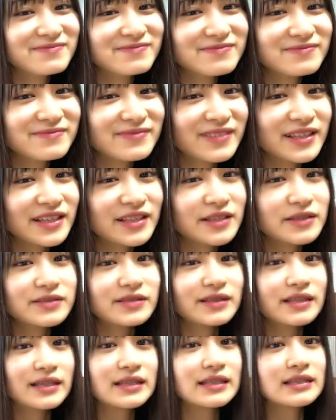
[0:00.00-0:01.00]
ただの
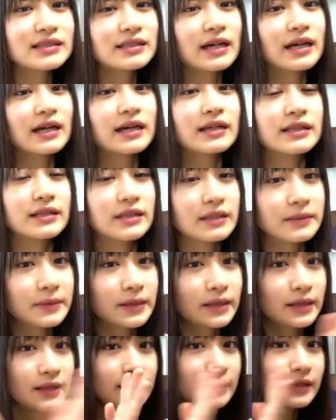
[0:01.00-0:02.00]
魚さん花束
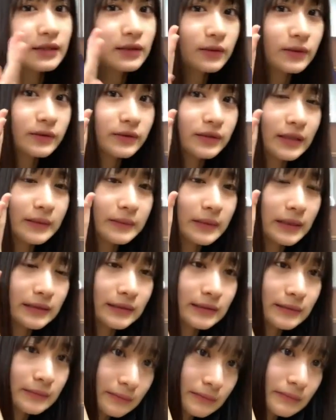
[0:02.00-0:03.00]
ありがとうございま
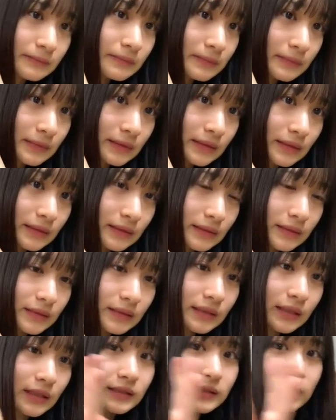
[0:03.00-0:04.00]
すしんじい
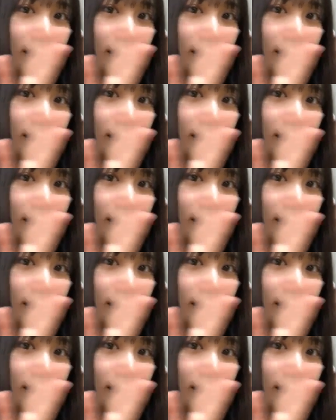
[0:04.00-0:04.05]
ちゃんさん